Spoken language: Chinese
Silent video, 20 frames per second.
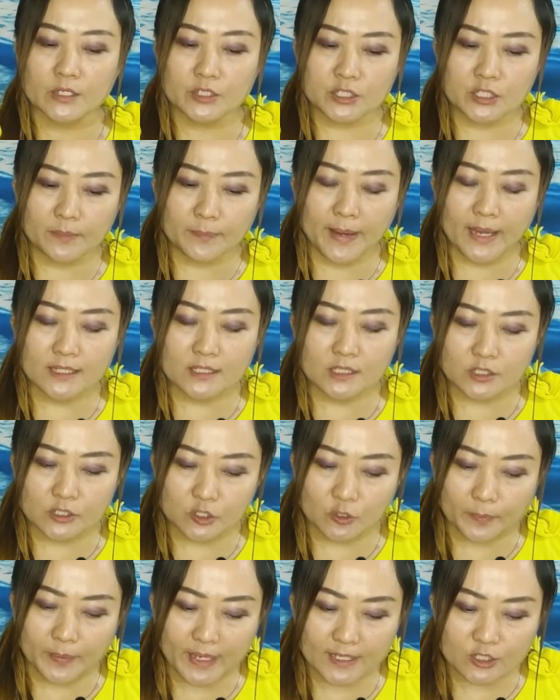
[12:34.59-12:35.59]
诗篇十
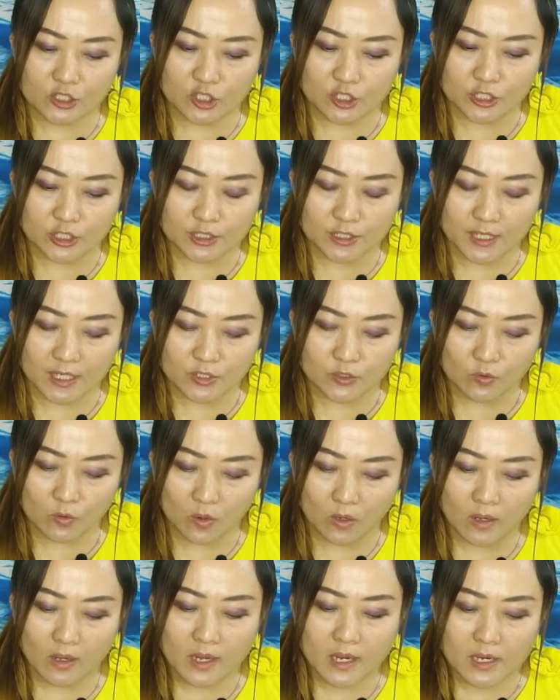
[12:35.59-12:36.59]
九篇十四节
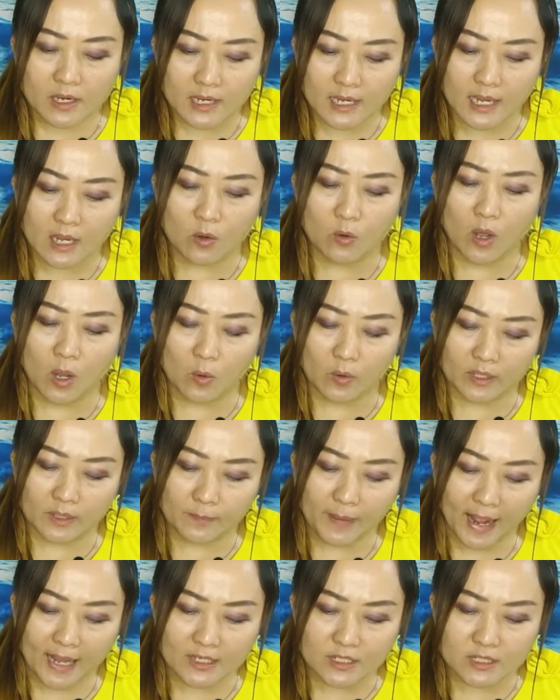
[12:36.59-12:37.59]
说：“耶和我
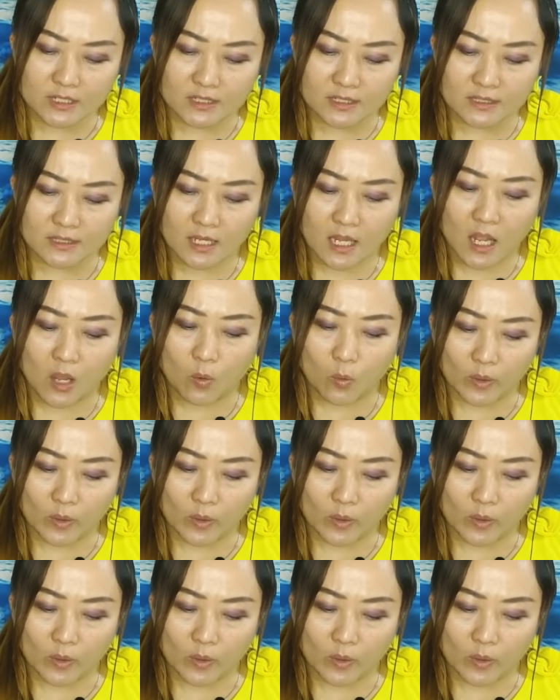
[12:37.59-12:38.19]
的磐石，